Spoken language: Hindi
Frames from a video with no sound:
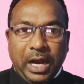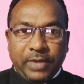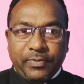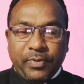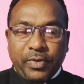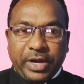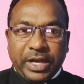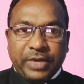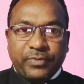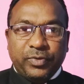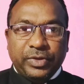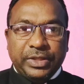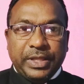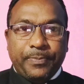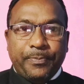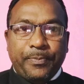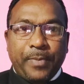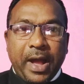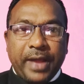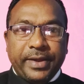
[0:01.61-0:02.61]
एडवोकेट
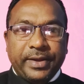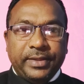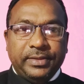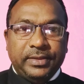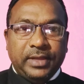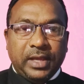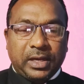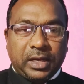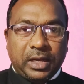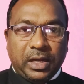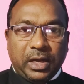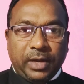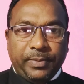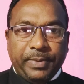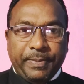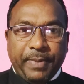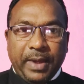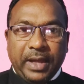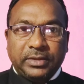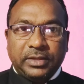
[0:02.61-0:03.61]
उदित महानंदिया का
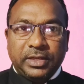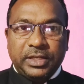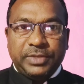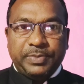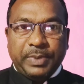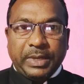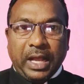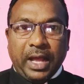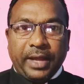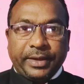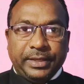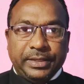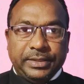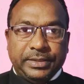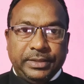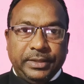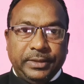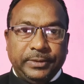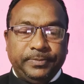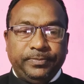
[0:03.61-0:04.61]
अभिवादन स्वीकार
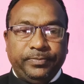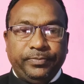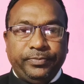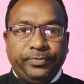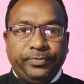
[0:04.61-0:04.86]
कीजिए